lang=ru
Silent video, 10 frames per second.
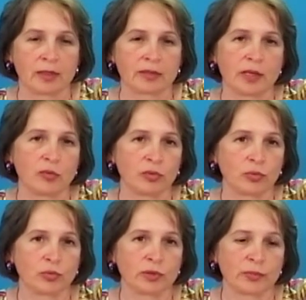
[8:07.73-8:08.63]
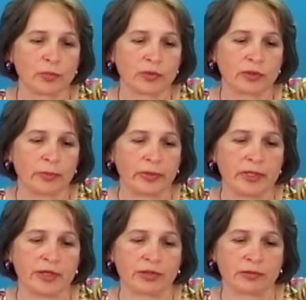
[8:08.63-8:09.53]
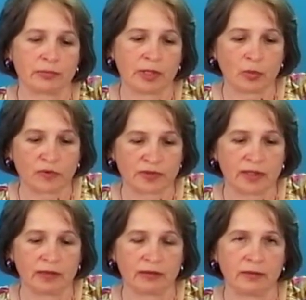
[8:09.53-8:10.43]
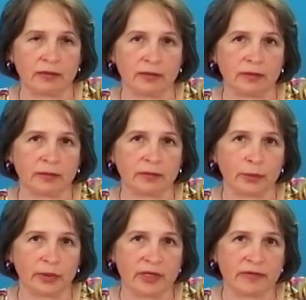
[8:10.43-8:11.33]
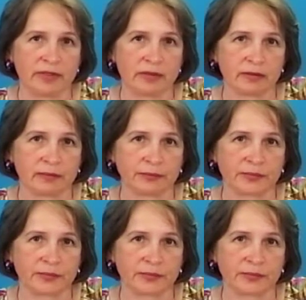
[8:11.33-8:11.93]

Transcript: Самый удобный способ подачи, на мой взгляд, это подавать э,